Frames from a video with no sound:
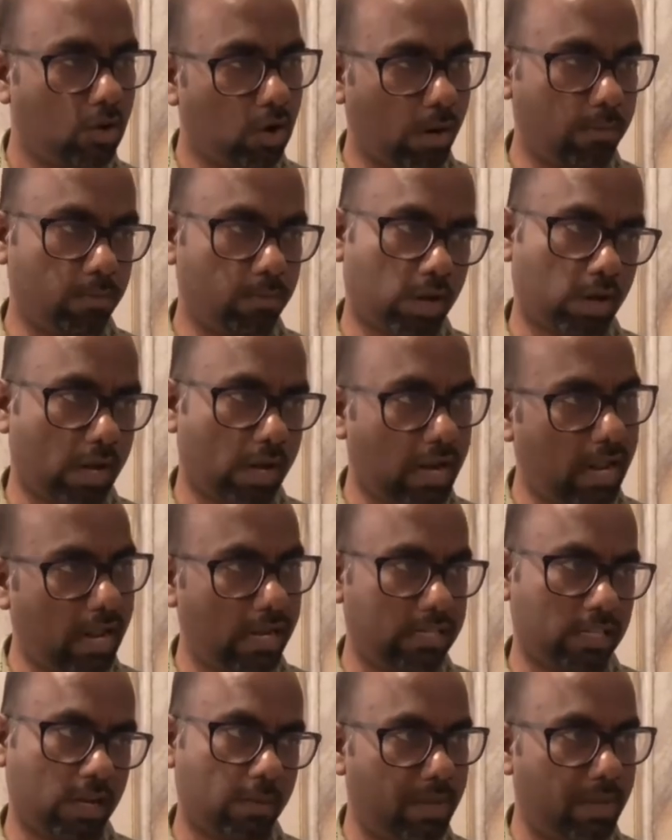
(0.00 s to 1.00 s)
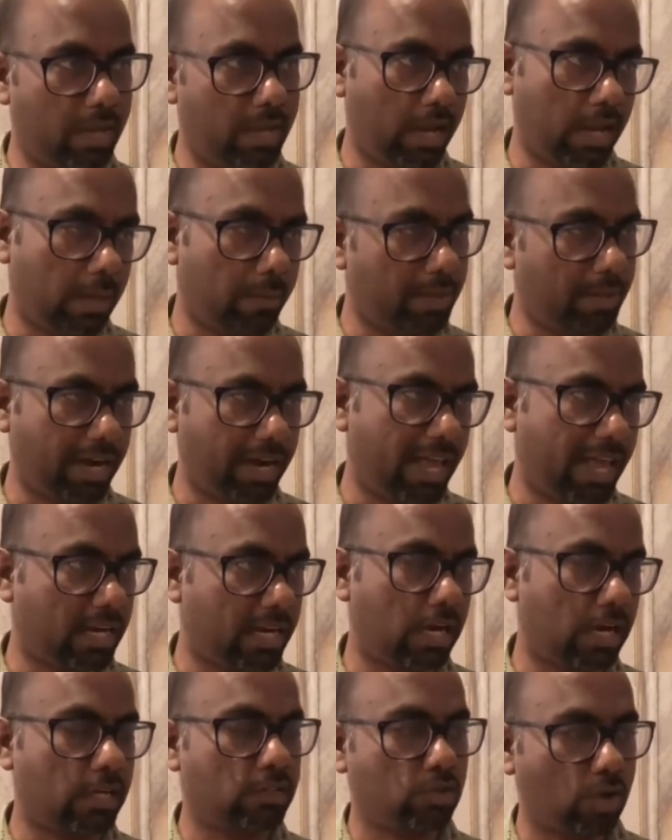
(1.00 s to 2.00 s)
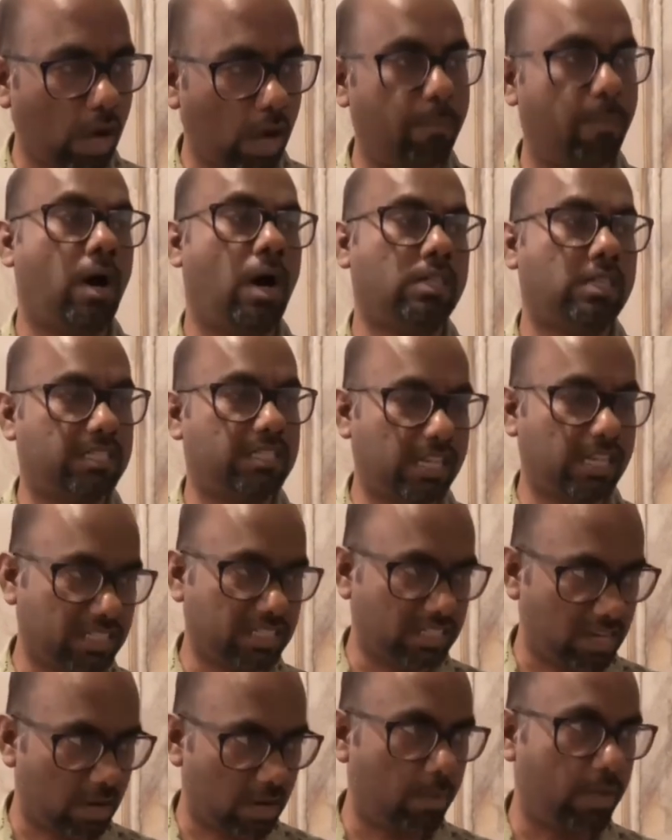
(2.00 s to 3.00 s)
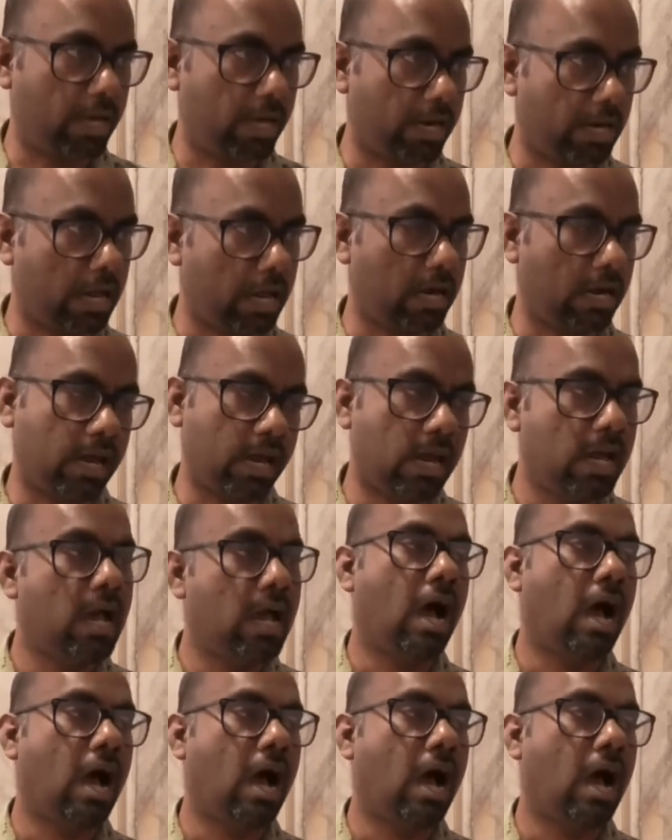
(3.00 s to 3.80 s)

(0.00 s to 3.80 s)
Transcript: கோயம்புத்தூர் எல்லா இடத்துலையுமே எல்லாமே ரெடியாக இருக்காங்க ஸோ அப்போ அந்த ஸ்டேஷன்ஸில் போய் இறங்கினாங்கன்னா